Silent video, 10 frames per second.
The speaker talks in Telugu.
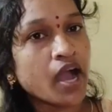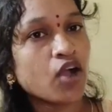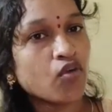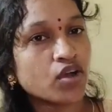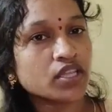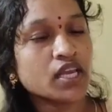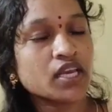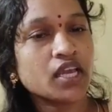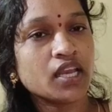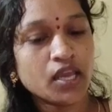బాగా
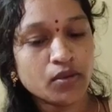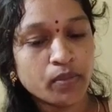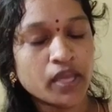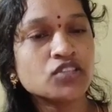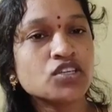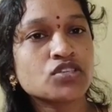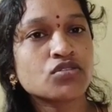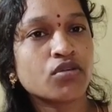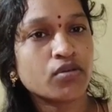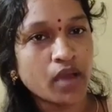ఒక్కదాన్నే నేను పని
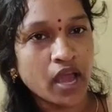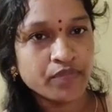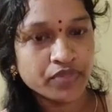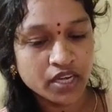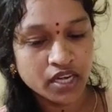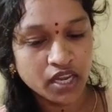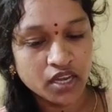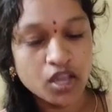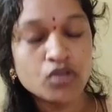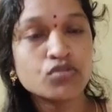చేసుకోవడం నా అంతటి
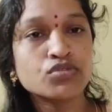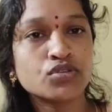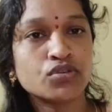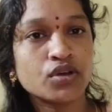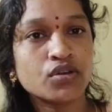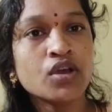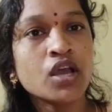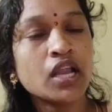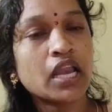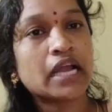నేనుగా కూర్చోవడం
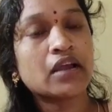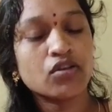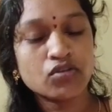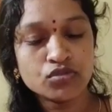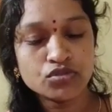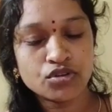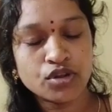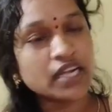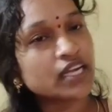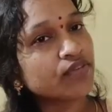లెగడం
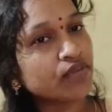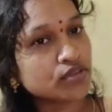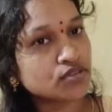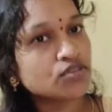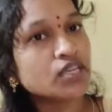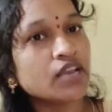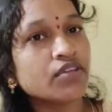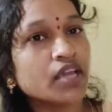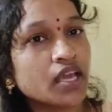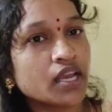కూర్చోవడం అంటే ఫస్ట్
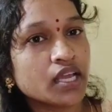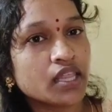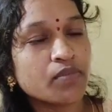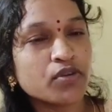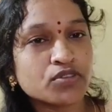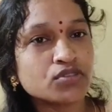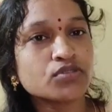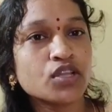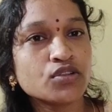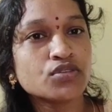డెలివరీ అయ్యాను కదా
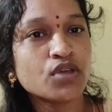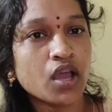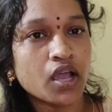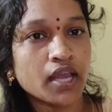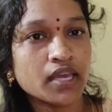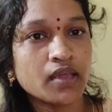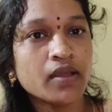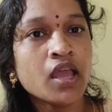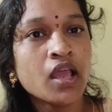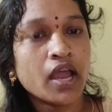ఫస్ట్ తెలుసు నాకు అన్ని
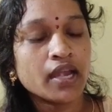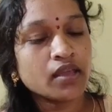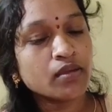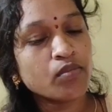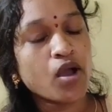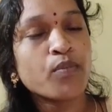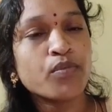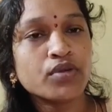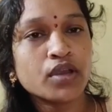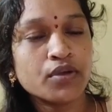జరిగింది అంటే
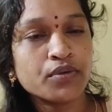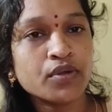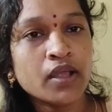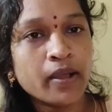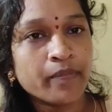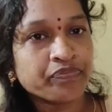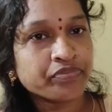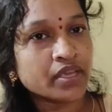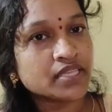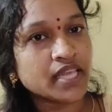బాబు పుట్టాడు
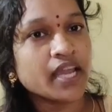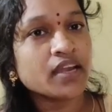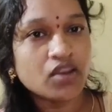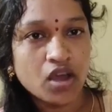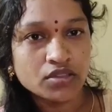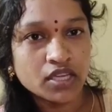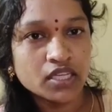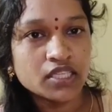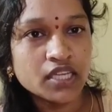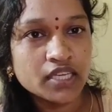సెకండ్ నాకు
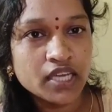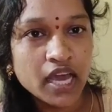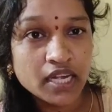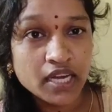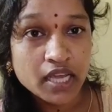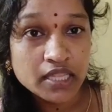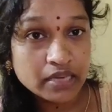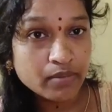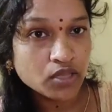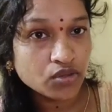తెలియదు ఏంటి అన్న
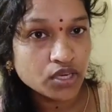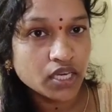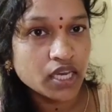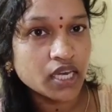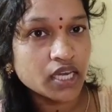ధీమాతో నేను